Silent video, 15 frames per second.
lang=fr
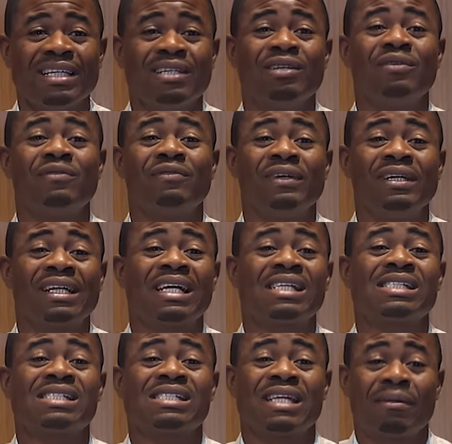il ne fera
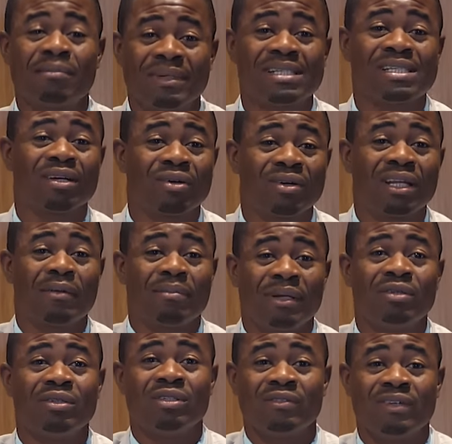jamais ce qu'on
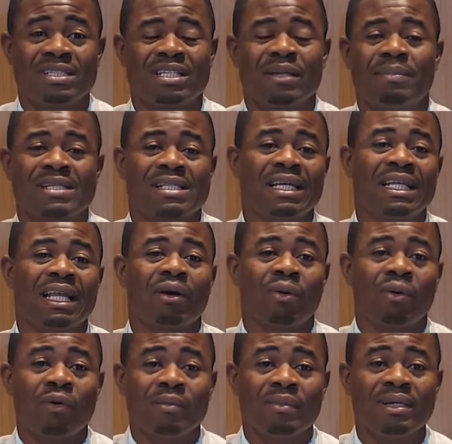appelle université. Parce que la
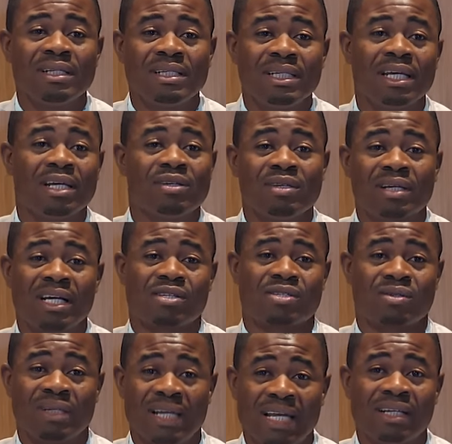comédie
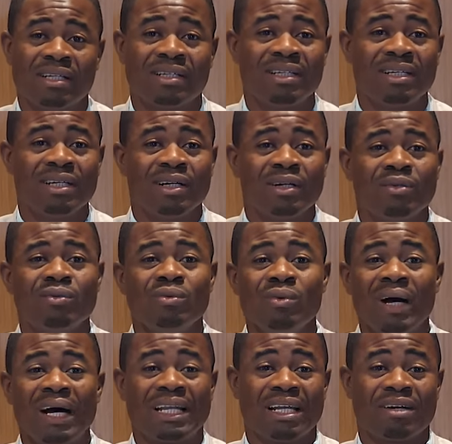éducationnelle,
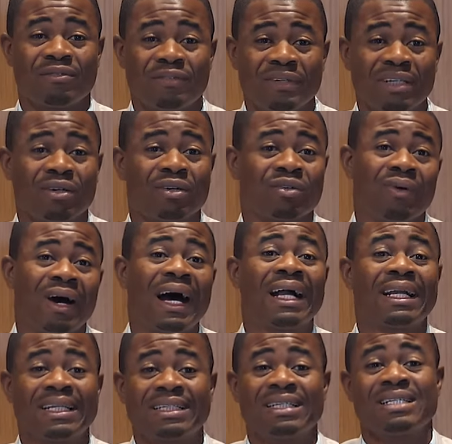nous en Afrique, on doit
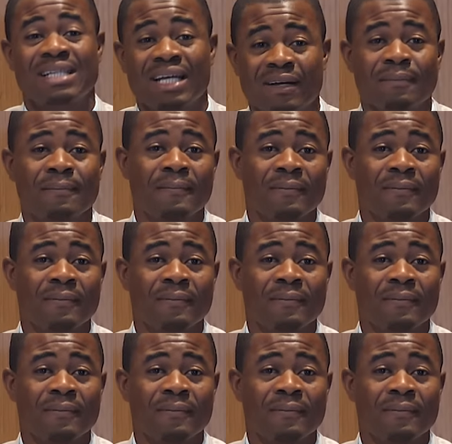arrêter ça.